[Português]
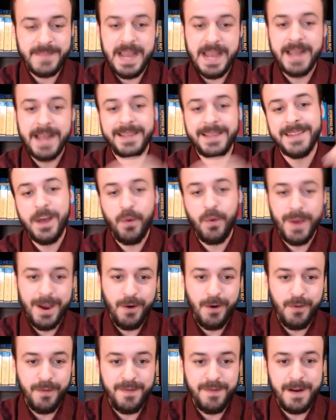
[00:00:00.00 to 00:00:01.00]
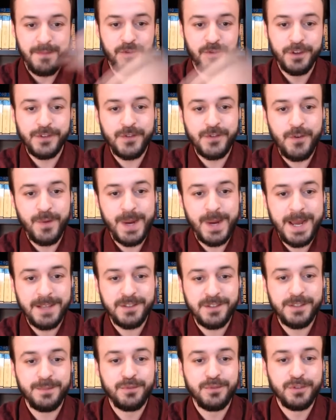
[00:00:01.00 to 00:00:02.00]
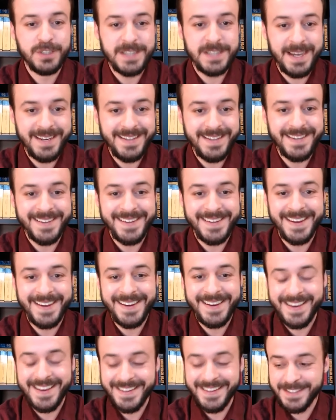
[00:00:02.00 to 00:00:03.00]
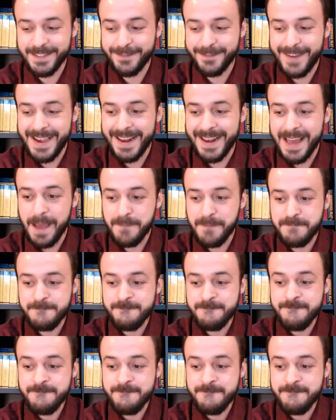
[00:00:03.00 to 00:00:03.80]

Ainda não é o famoso congresso de bruxaria que a Clarice vai lá